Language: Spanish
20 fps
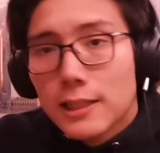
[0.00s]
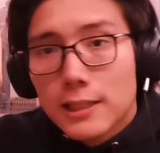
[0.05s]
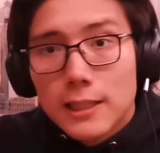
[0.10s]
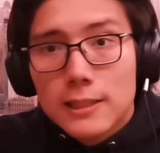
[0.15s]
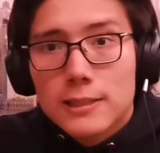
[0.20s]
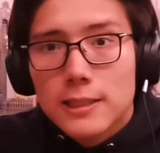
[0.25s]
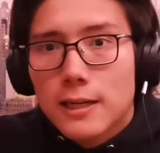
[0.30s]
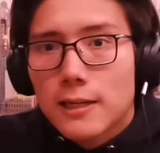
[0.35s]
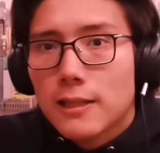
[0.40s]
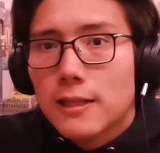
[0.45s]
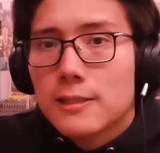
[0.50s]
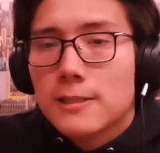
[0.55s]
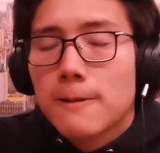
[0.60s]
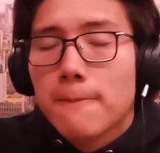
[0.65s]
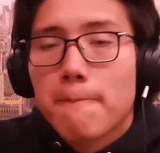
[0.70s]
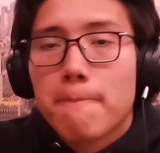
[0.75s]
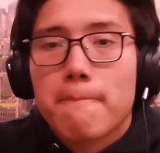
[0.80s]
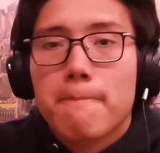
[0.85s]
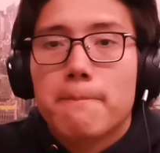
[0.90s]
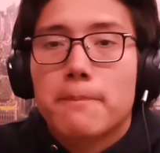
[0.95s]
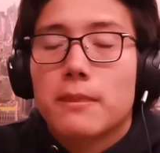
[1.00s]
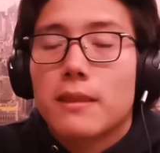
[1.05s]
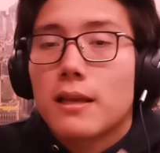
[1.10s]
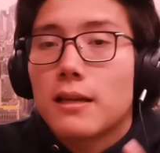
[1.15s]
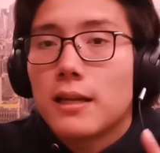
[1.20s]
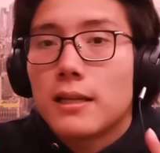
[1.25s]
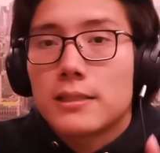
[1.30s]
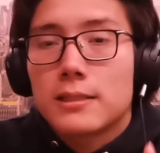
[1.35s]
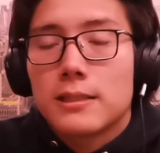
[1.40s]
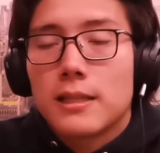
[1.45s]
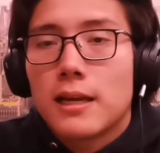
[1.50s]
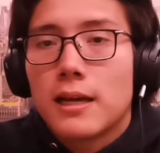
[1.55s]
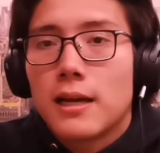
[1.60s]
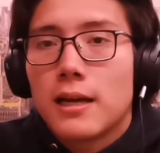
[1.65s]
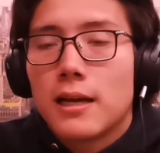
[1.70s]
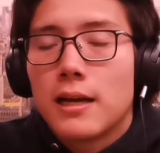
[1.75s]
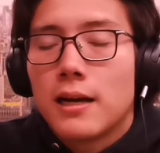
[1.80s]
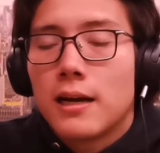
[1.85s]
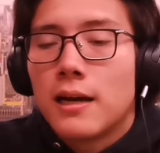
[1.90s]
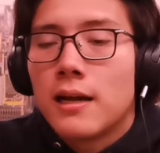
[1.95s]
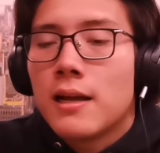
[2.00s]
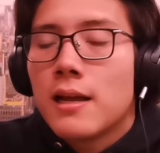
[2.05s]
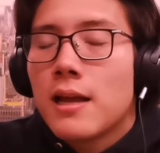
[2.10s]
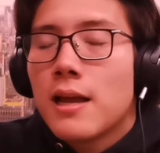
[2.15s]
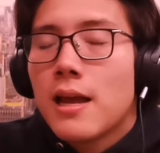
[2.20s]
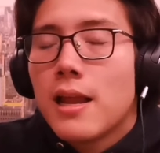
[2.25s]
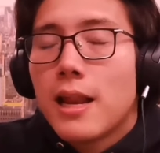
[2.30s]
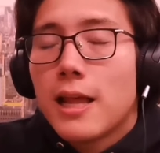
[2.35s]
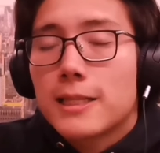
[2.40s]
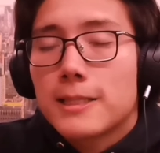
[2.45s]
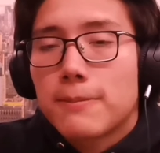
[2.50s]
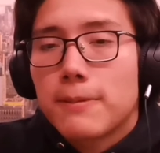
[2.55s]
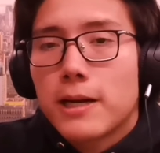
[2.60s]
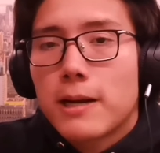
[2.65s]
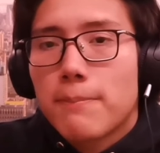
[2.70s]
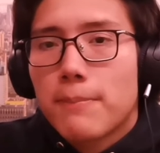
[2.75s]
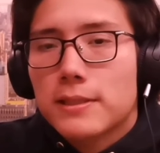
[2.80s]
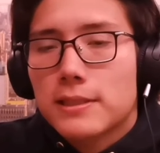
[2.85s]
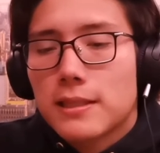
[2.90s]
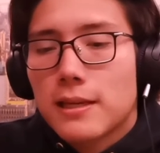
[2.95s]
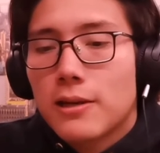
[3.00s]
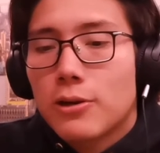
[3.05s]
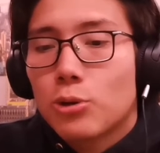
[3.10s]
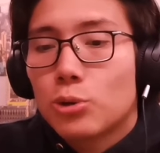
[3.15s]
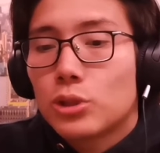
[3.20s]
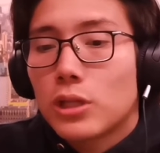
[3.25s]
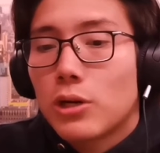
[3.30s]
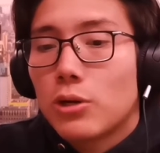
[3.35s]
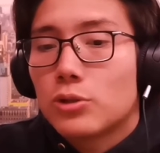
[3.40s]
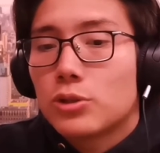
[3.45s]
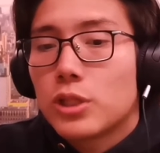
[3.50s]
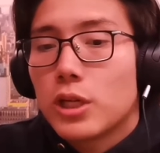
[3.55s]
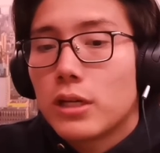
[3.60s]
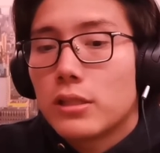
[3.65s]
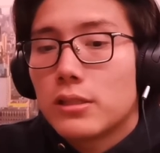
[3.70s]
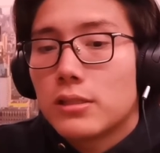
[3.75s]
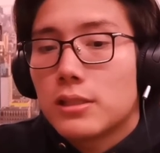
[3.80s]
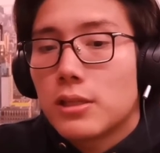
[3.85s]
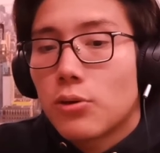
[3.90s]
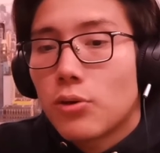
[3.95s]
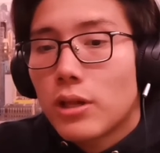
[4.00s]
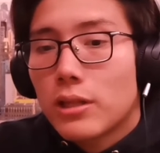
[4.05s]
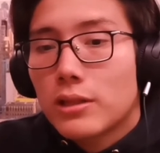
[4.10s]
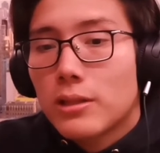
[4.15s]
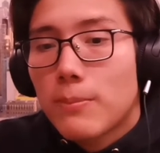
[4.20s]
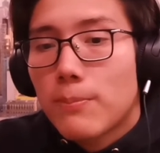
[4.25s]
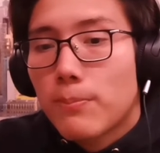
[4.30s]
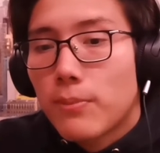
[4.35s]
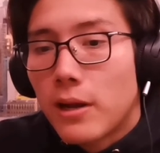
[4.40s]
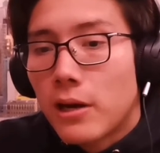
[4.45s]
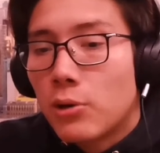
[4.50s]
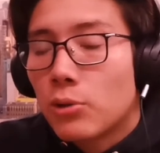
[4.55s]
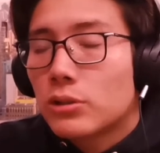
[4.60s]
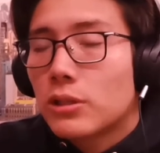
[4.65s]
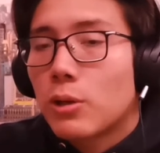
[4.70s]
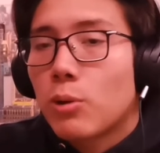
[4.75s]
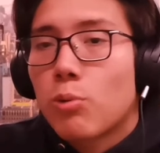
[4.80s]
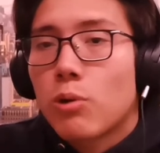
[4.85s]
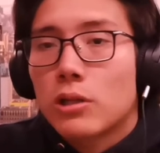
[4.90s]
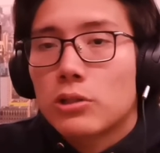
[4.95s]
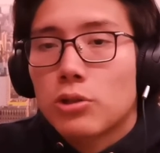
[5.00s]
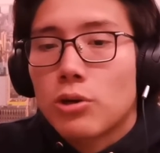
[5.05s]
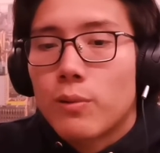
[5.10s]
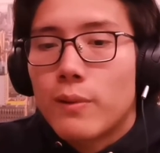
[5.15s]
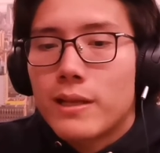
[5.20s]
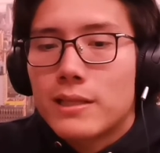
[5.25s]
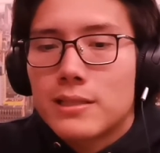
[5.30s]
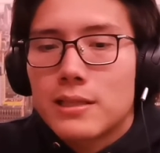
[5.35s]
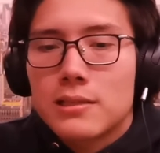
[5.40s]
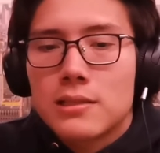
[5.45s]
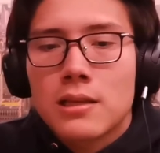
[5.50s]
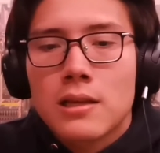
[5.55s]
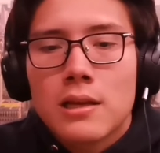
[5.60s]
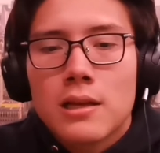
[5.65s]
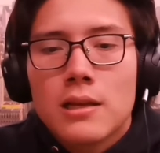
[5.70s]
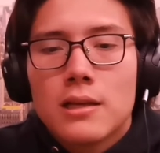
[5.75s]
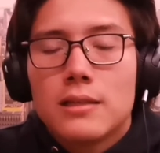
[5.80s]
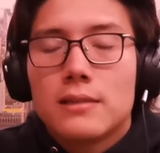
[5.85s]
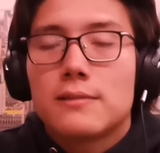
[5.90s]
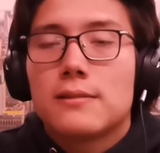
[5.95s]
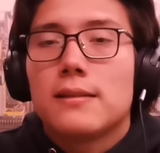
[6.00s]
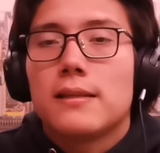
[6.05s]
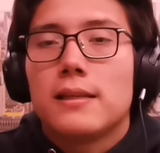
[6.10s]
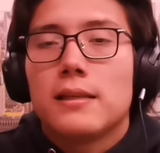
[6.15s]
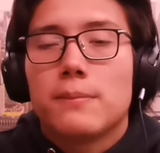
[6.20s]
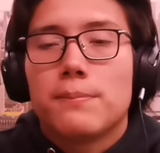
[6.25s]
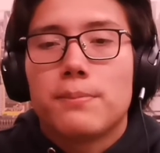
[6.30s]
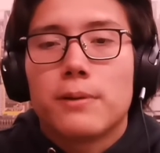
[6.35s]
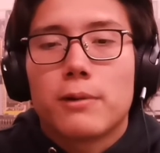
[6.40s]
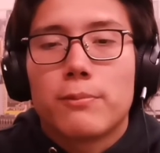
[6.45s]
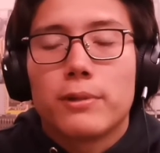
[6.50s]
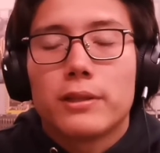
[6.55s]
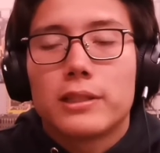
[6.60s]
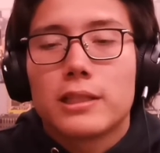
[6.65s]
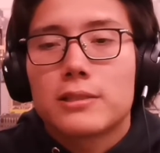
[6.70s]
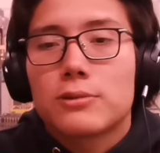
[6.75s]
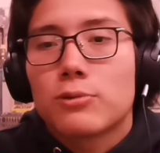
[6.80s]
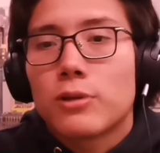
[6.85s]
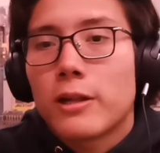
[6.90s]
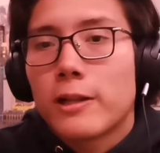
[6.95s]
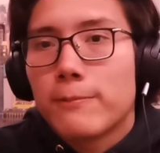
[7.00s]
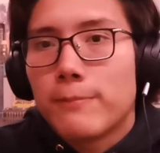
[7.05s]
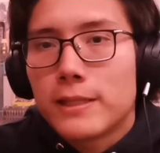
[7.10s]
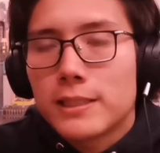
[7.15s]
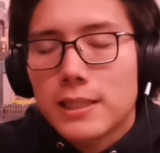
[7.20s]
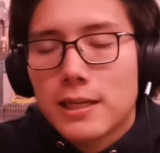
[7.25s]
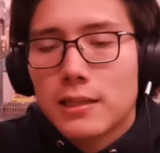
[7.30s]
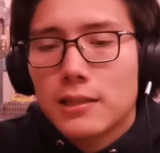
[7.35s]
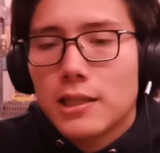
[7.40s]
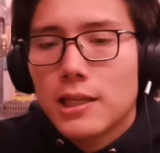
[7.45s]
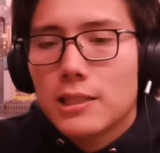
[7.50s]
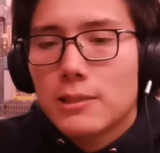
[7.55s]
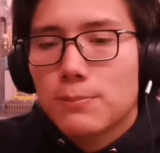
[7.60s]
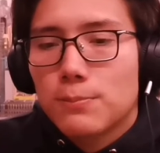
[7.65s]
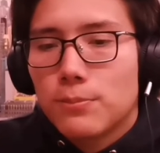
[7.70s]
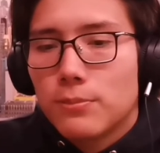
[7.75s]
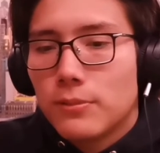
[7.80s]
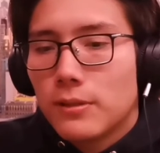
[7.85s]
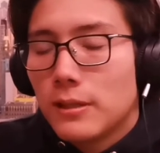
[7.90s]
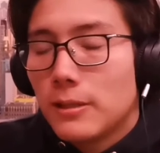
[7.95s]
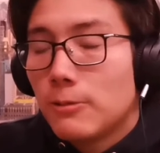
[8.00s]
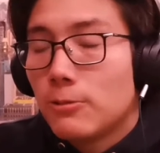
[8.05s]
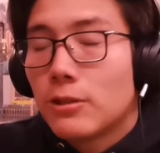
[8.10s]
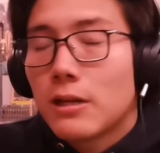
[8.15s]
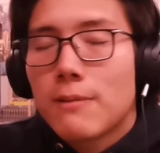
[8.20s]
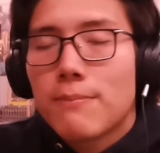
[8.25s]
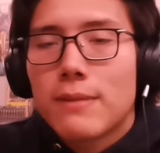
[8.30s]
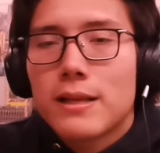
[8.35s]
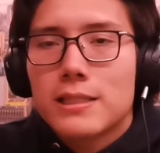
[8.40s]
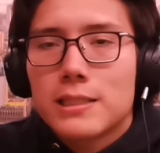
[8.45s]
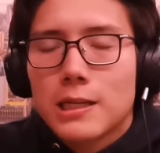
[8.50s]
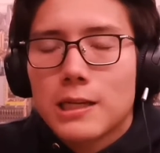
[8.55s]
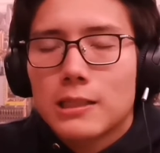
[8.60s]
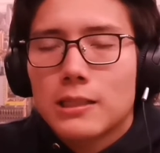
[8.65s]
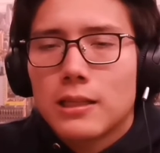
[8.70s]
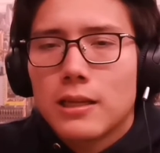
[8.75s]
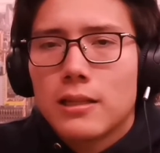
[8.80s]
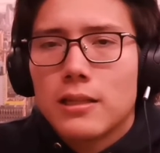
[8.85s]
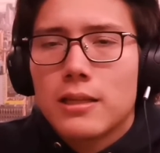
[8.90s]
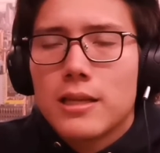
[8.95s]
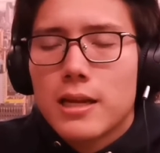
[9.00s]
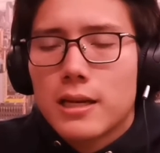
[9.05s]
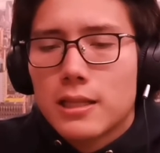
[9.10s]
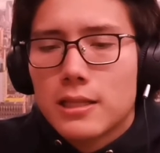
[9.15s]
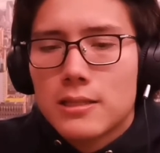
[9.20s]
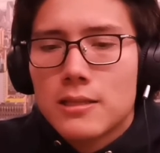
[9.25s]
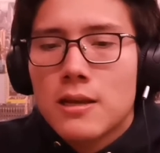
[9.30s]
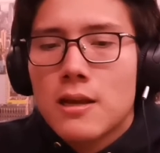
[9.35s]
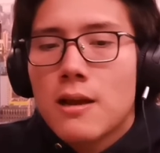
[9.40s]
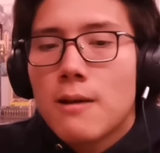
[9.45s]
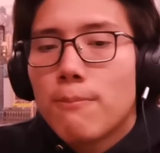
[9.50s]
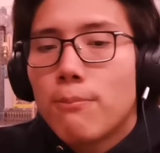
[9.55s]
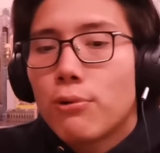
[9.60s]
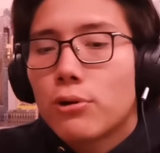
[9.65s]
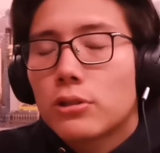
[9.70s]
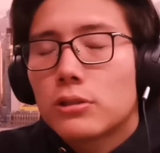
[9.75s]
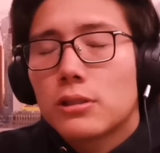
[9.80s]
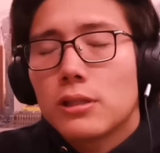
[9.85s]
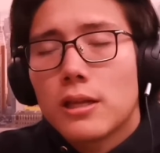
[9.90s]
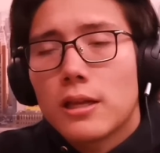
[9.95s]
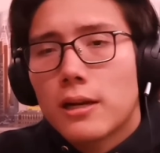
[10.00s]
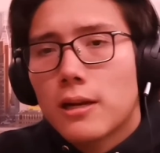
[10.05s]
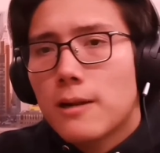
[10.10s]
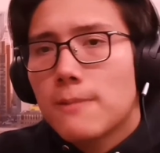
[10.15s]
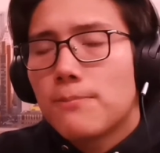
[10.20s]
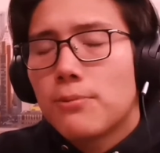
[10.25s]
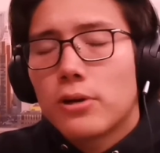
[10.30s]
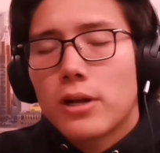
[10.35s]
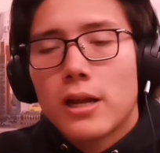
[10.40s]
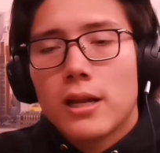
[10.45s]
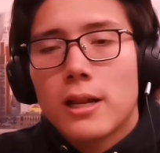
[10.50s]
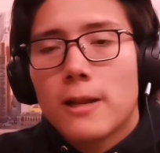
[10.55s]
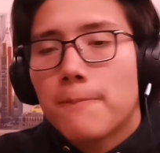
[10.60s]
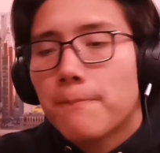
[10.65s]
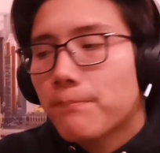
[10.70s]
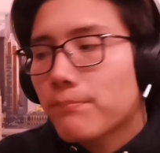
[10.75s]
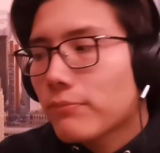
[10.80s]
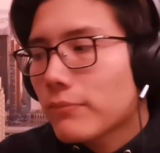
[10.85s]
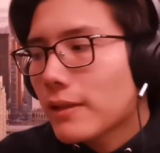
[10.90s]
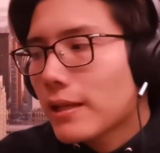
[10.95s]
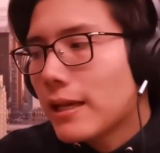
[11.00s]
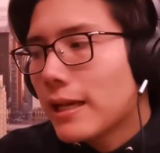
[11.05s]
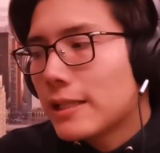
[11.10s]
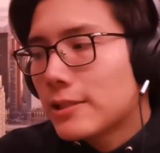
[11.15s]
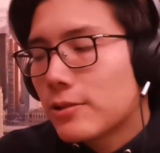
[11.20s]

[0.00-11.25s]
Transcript: 500 yardas la, semana pasada en contra de los Chargers y ahora te anotan cuatro veces y, permites una inmensa, cantidad, eh, una inmensa cantidad de yardas por tierra y por aire.